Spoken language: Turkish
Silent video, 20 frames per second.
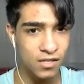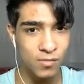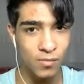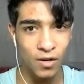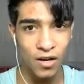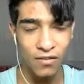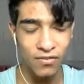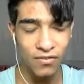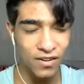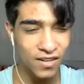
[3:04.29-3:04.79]
mi
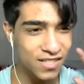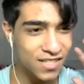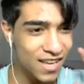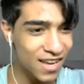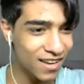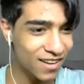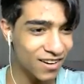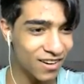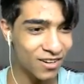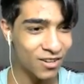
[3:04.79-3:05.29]
kafanızı
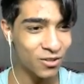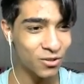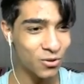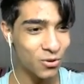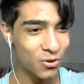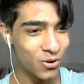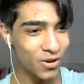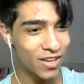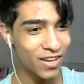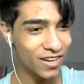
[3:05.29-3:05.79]
ekrana
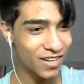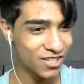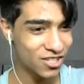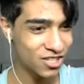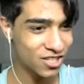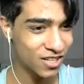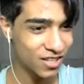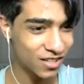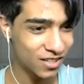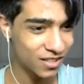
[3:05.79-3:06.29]
doğru
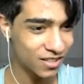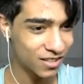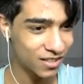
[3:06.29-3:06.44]
yanaştırın.